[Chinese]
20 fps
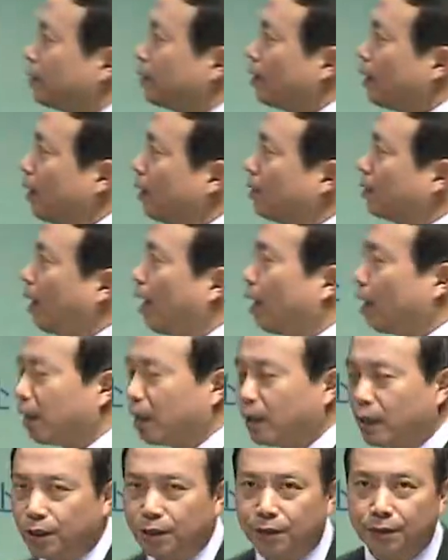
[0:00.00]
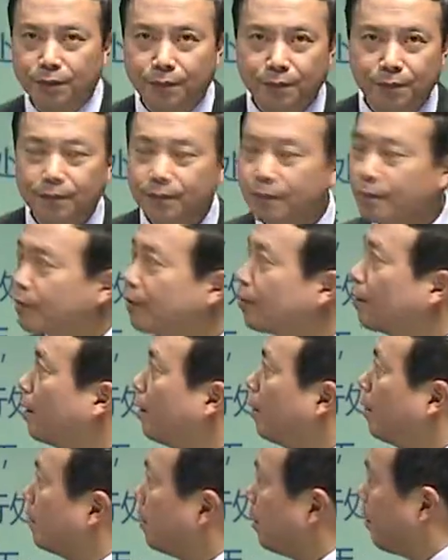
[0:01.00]
再看第二类合同，
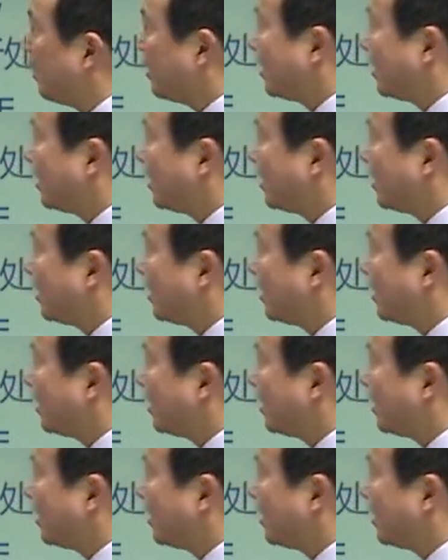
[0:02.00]
那么